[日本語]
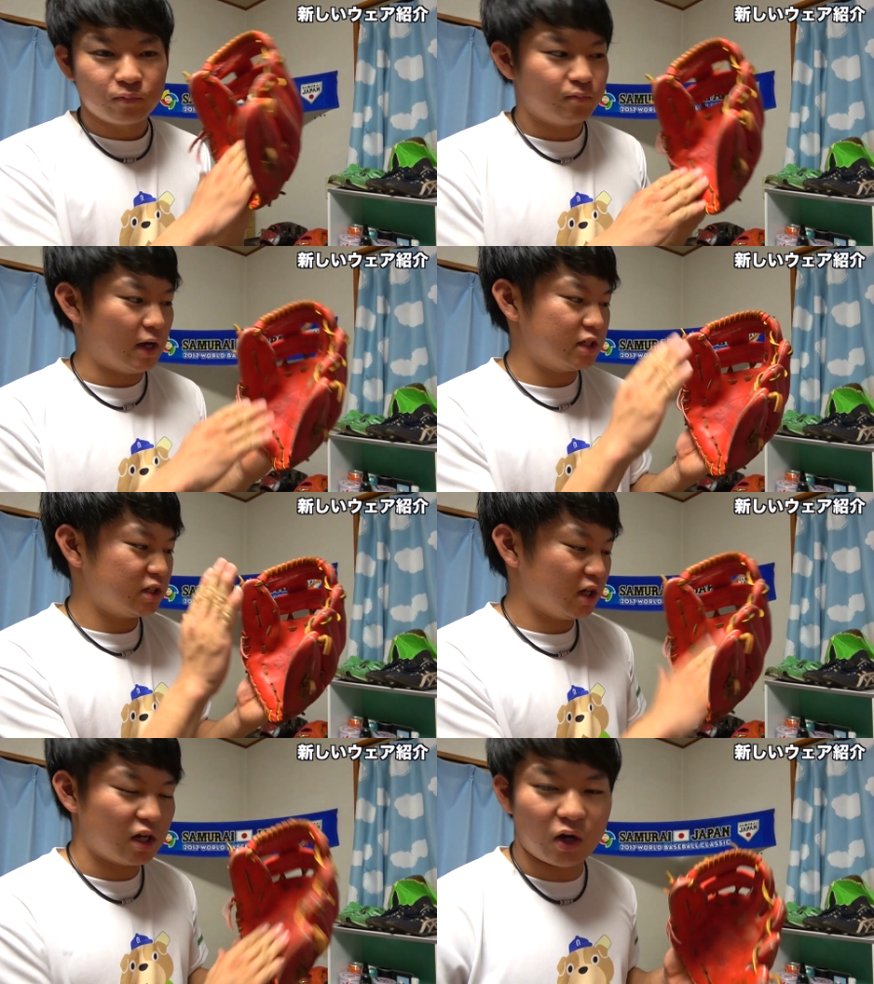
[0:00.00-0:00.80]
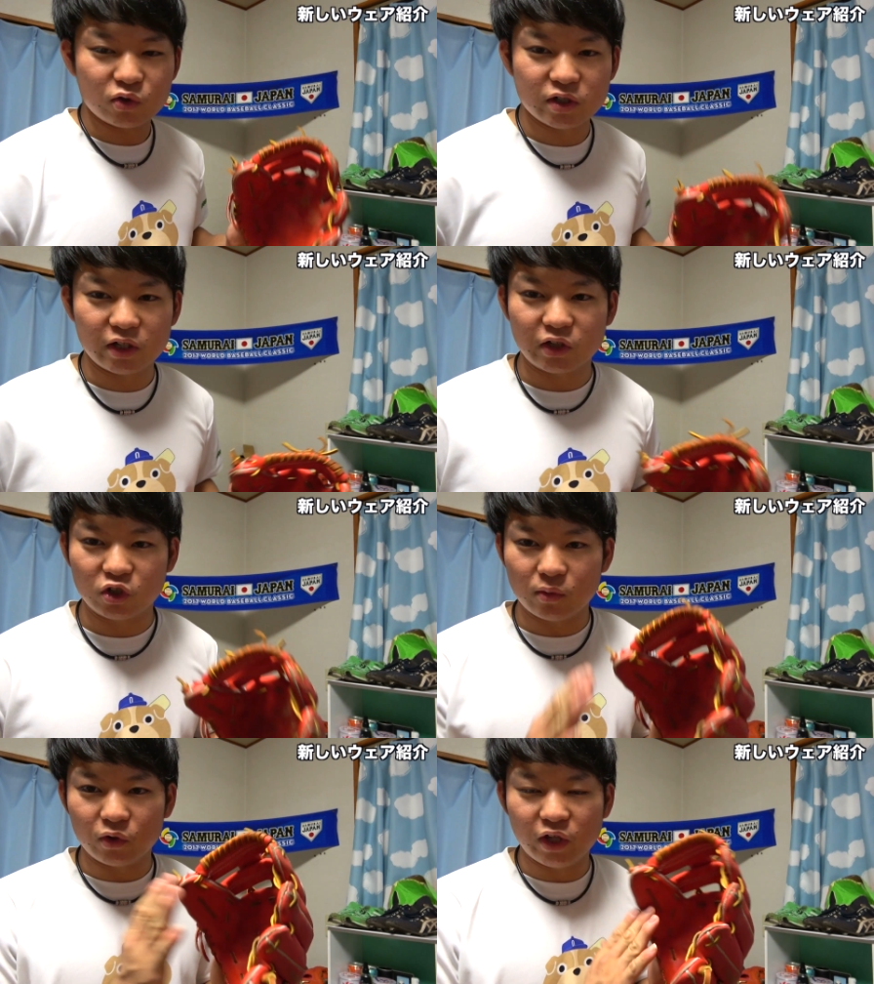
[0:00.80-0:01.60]
まあ、1年間お世話になった
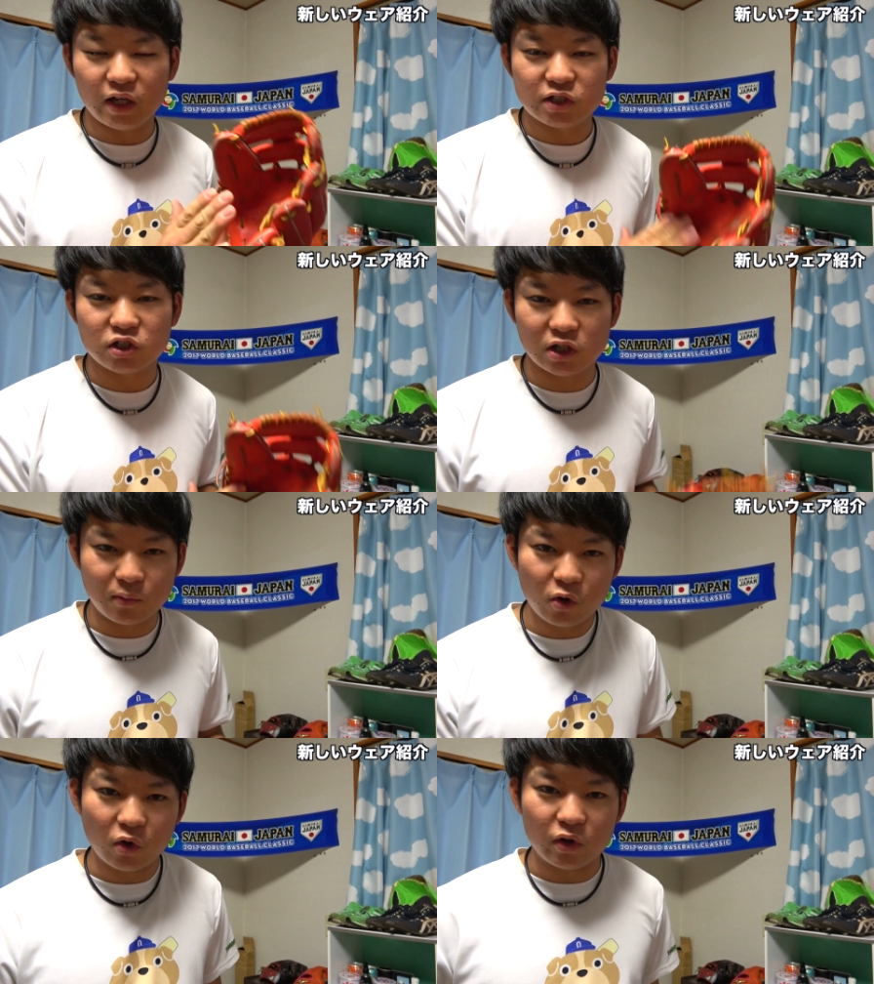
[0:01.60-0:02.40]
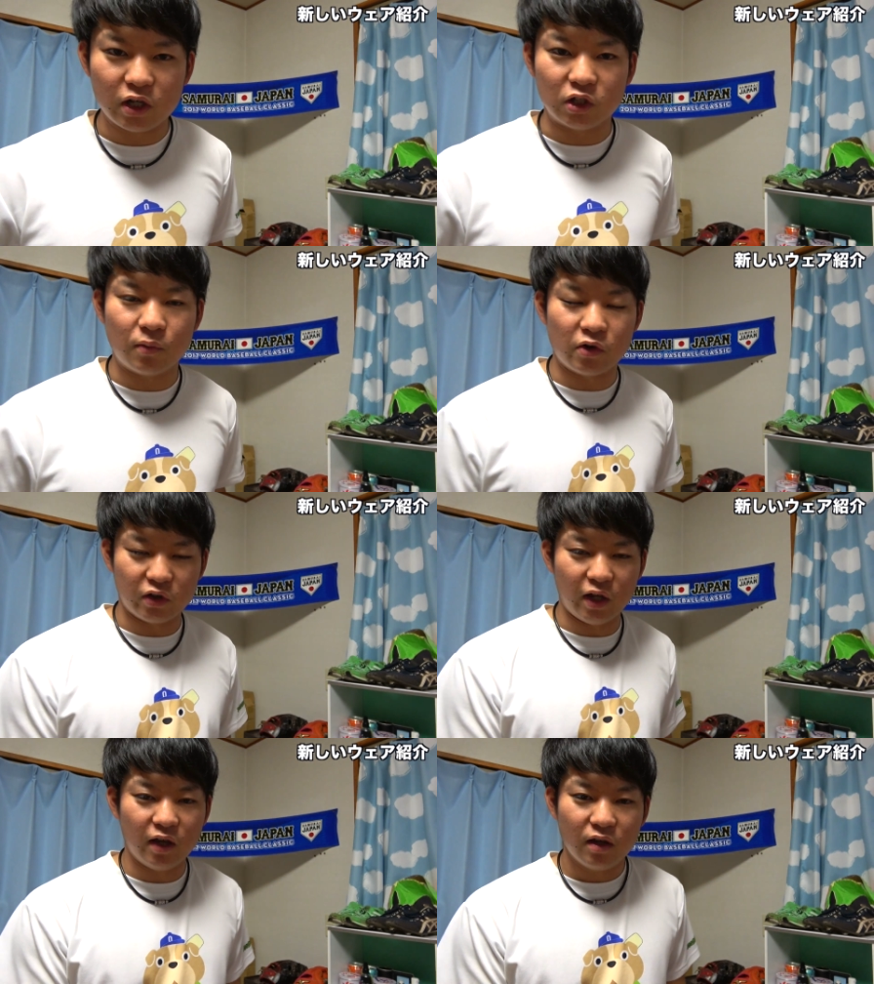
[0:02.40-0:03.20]
グローブを手入れするのもいいと思うの
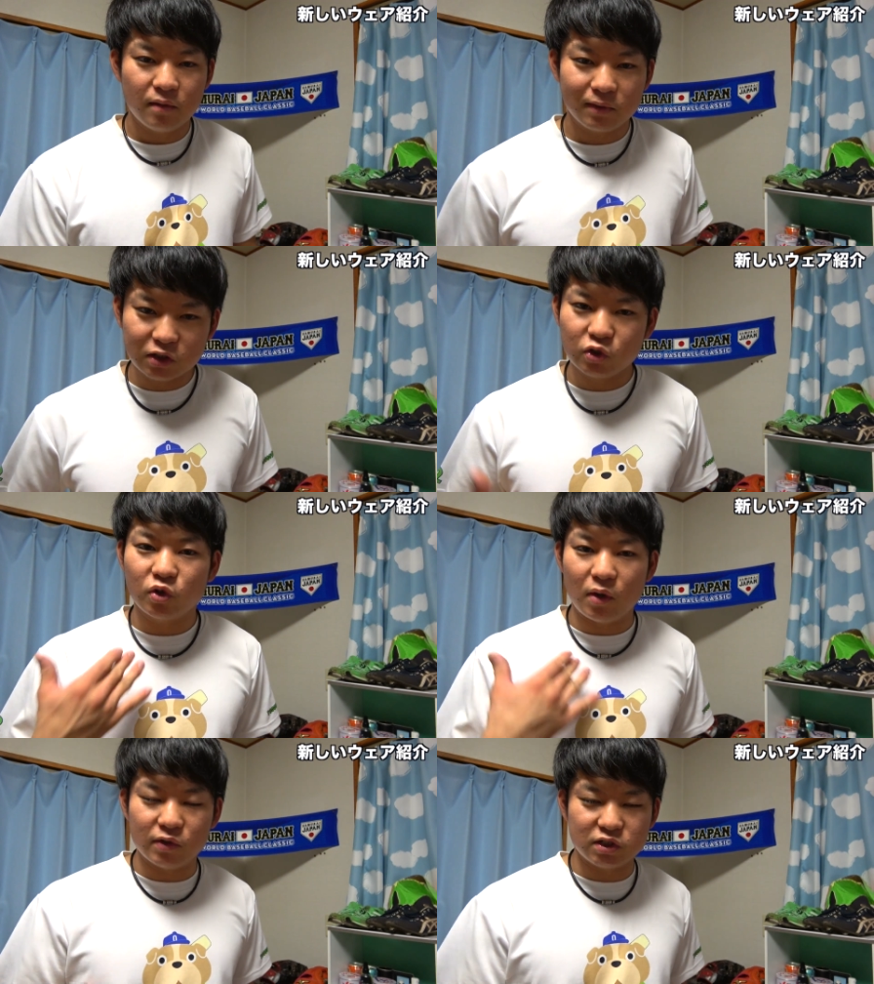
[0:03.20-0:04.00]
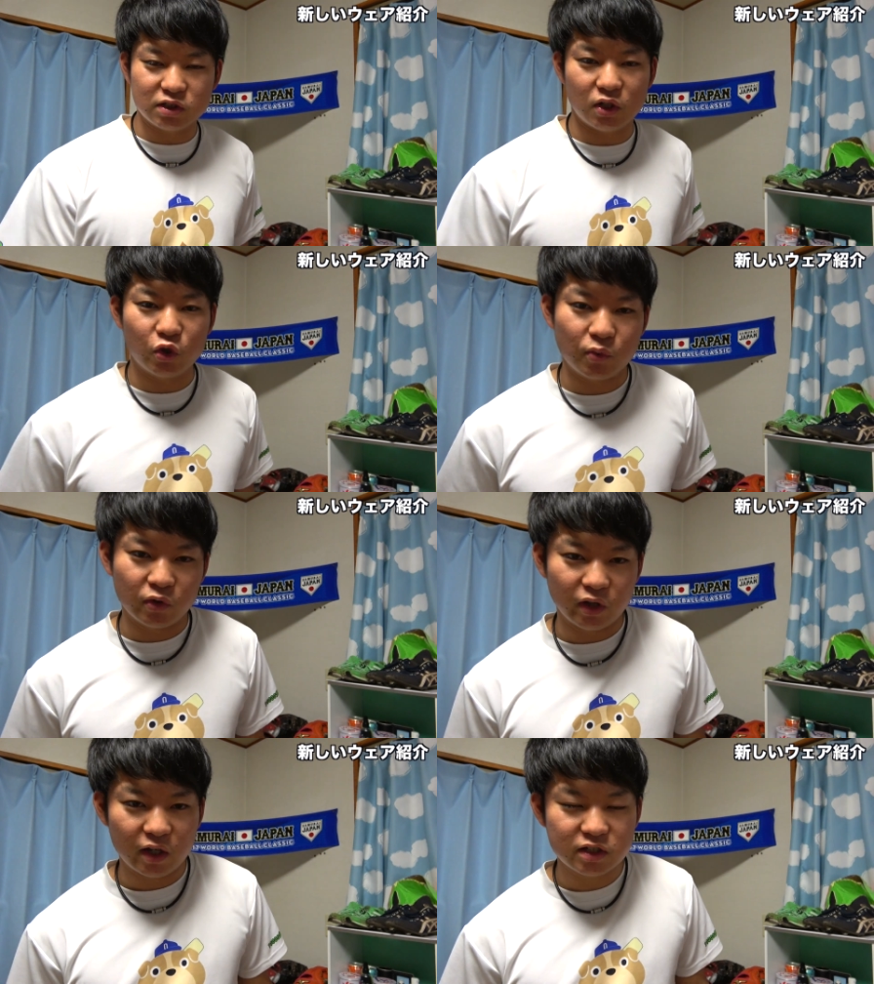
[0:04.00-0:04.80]
で、またそういう動画も作っていこうと思
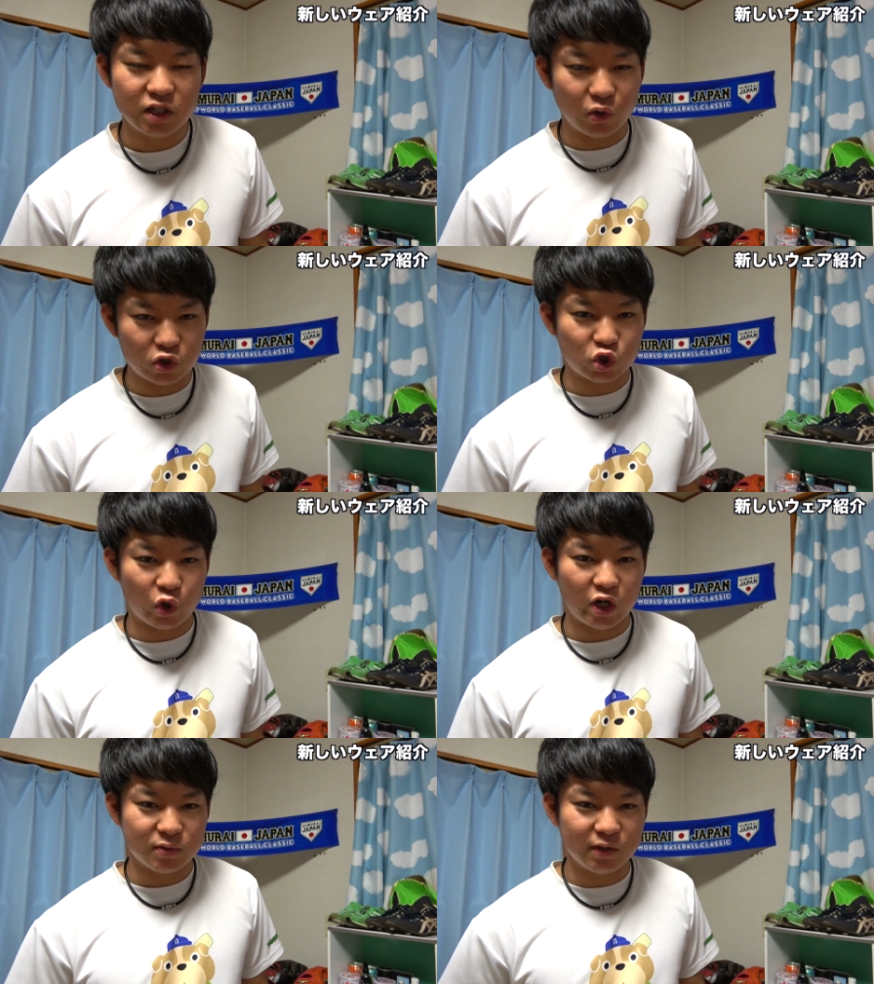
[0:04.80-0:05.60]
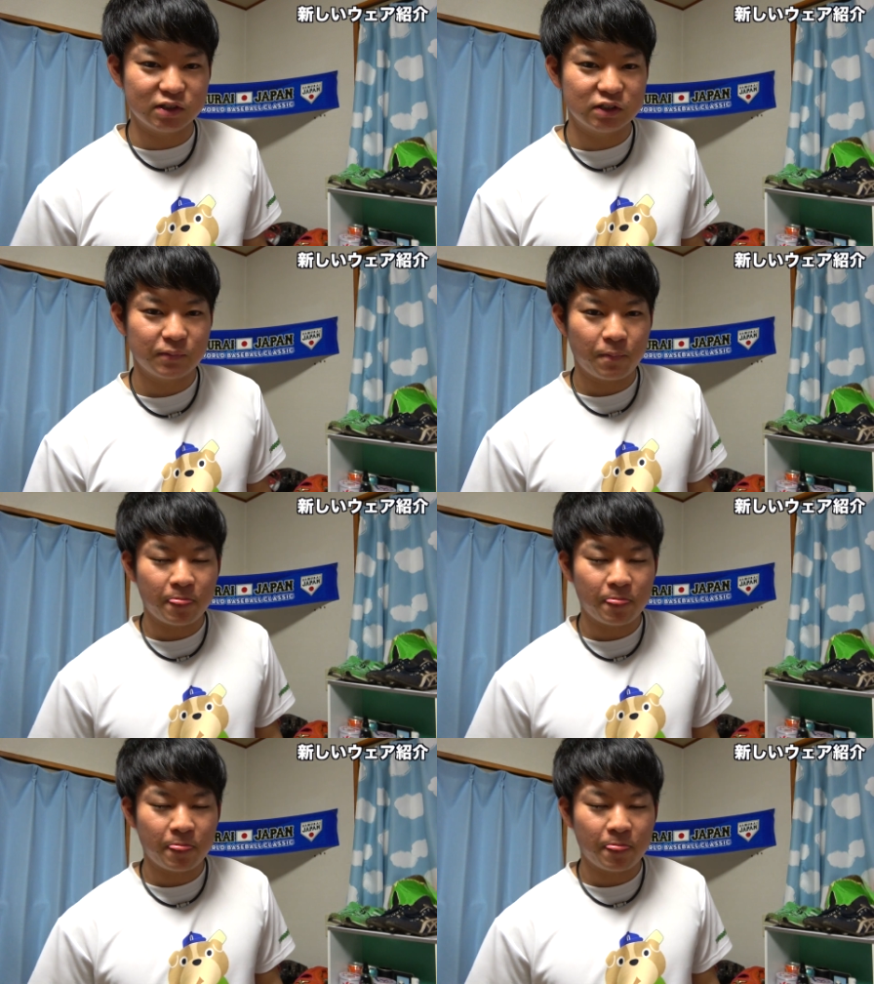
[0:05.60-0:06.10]
うんで、ぜひよろしくお願いします。